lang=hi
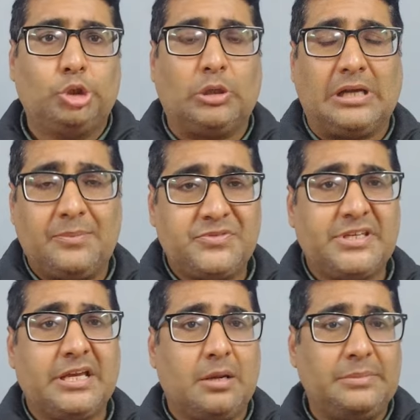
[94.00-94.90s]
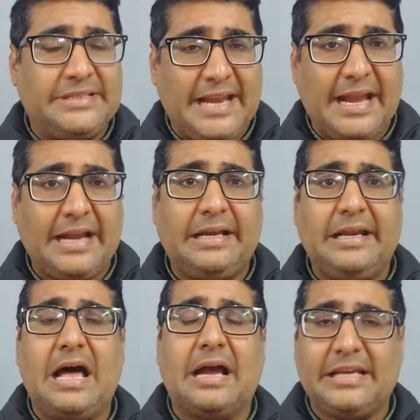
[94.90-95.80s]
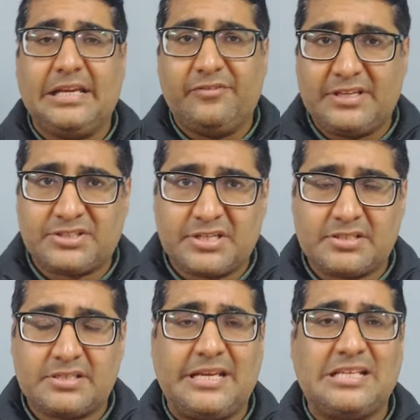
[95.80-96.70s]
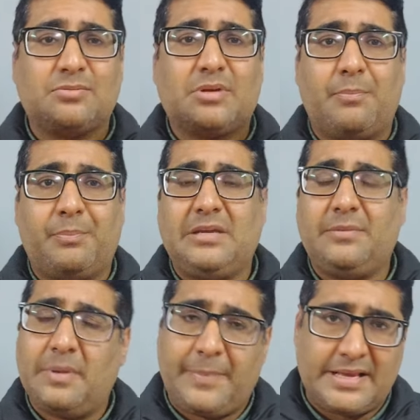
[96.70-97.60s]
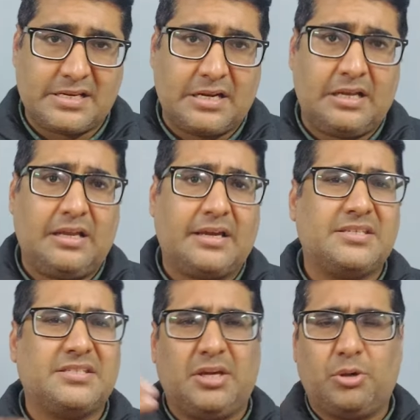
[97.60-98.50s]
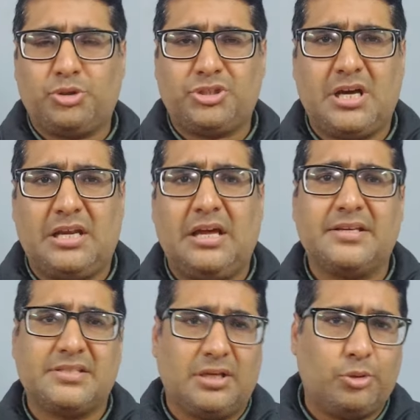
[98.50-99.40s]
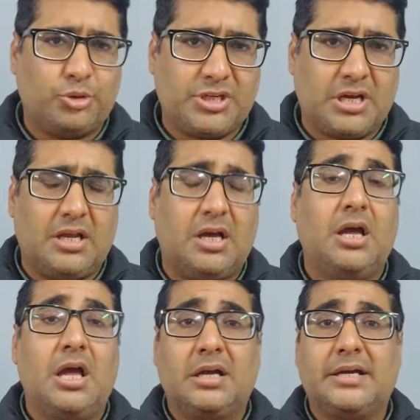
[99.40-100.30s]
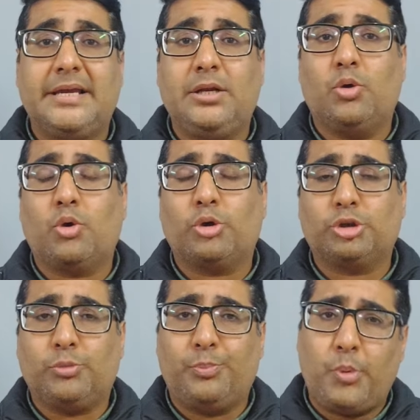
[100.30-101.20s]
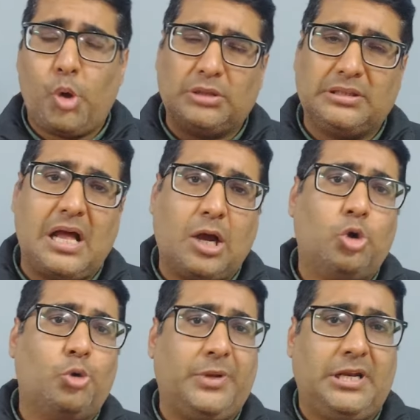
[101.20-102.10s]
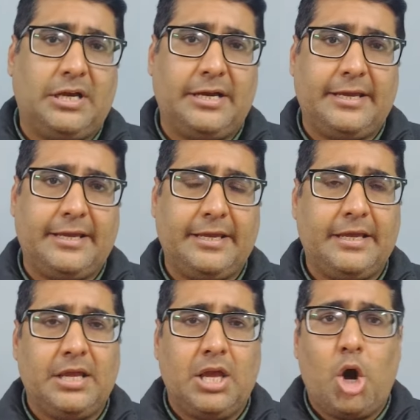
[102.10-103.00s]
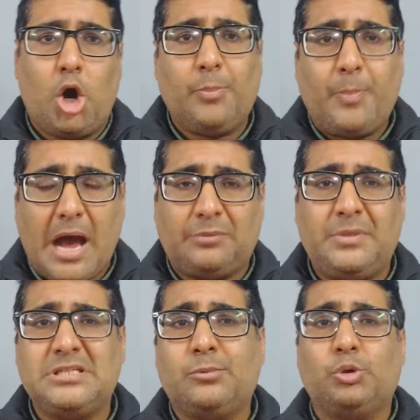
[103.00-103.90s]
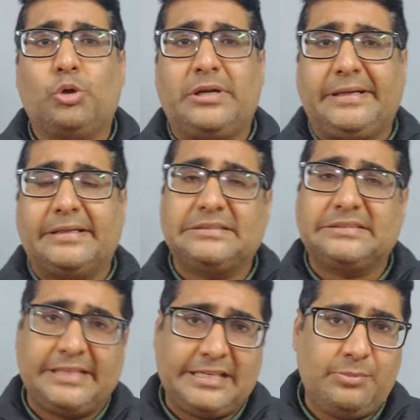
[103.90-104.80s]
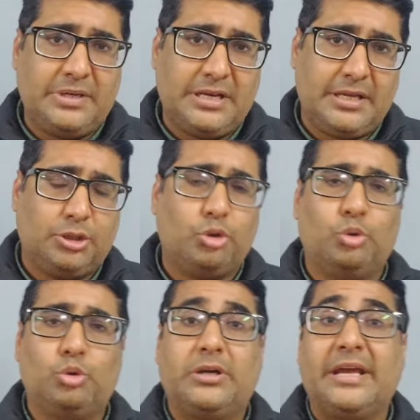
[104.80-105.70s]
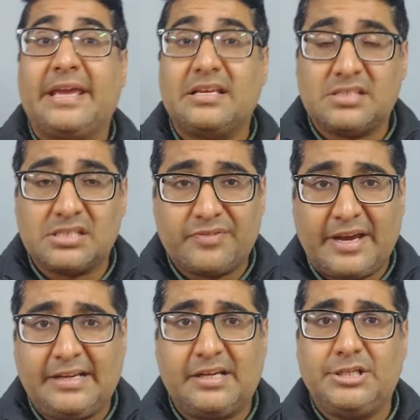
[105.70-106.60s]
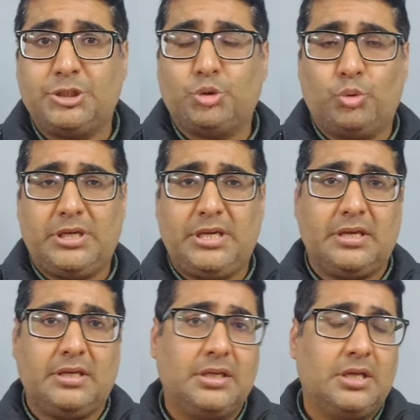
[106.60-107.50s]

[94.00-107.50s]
तो कम से कम डेढ़ लाख इन्वेस्टर्स ने इस कंपनी में पैसा डाला किसी ने कुछ डाला किसी ने कुछ डाला कई लोगों के तो बहुत लाखों रुपए लग गए और बाद में जब उनको रिटर्न्स नहीं मिले तो उन्होंने केसेस फाइल करने शुरू किए